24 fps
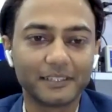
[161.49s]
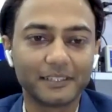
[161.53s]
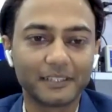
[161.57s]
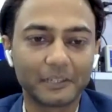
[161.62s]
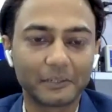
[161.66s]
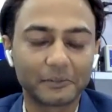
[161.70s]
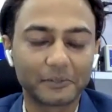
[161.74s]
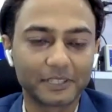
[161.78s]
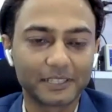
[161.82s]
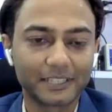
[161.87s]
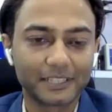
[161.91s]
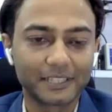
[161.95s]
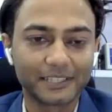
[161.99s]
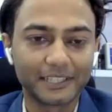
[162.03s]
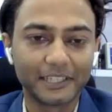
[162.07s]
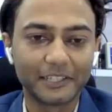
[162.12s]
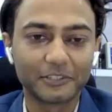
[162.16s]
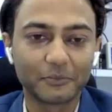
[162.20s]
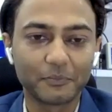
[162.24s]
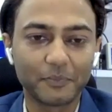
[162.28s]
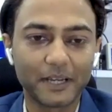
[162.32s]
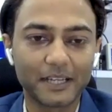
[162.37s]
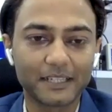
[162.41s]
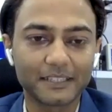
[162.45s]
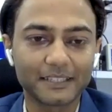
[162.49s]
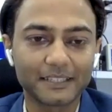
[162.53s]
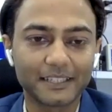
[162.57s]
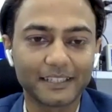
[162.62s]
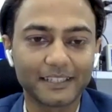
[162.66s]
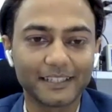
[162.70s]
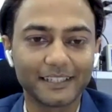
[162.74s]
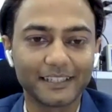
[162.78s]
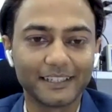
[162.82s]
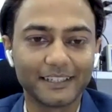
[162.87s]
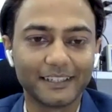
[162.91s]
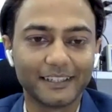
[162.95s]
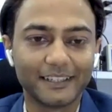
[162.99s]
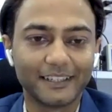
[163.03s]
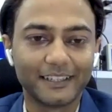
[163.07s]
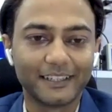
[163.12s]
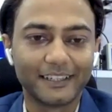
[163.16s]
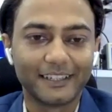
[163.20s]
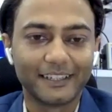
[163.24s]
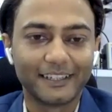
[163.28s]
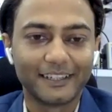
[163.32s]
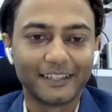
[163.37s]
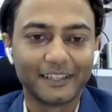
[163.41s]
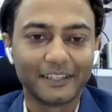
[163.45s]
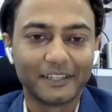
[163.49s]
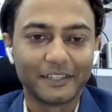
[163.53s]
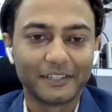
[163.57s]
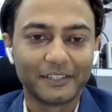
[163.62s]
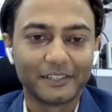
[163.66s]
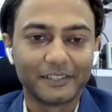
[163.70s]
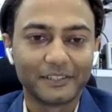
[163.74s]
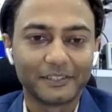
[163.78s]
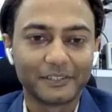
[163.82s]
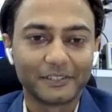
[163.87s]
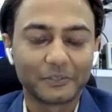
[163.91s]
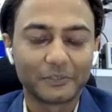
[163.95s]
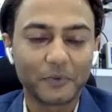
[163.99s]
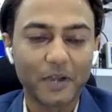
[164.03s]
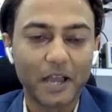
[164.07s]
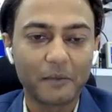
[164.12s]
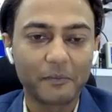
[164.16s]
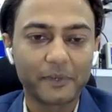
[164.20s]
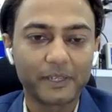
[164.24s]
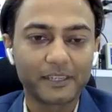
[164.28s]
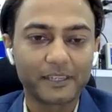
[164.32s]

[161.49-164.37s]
रायगढ़ से दिल्ली तो पास है हाँ तो वहाँ पे